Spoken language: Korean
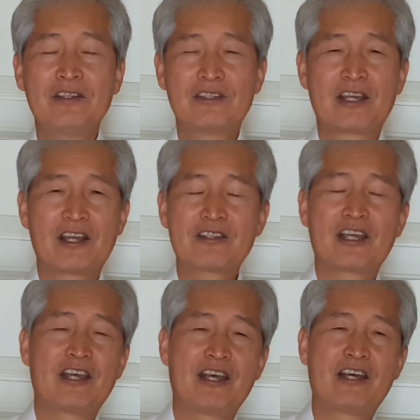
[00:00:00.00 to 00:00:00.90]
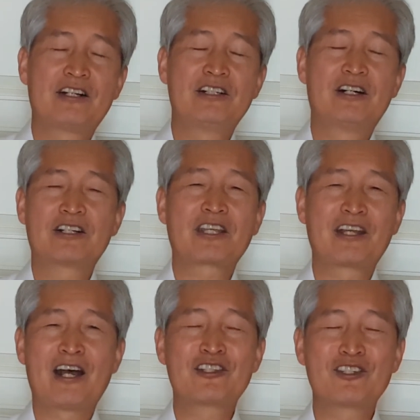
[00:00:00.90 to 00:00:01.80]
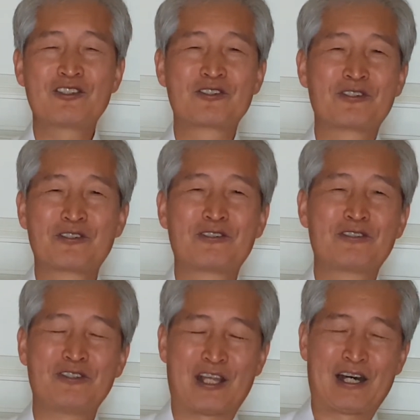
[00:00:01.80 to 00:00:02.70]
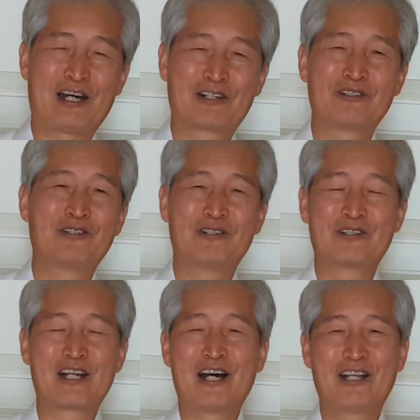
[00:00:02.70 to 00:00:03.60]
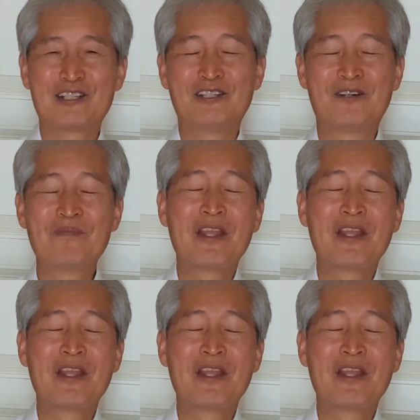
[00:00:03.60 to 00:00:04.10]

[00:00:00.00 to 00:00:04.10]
내 죄를 정케 하신 주 나로라 신다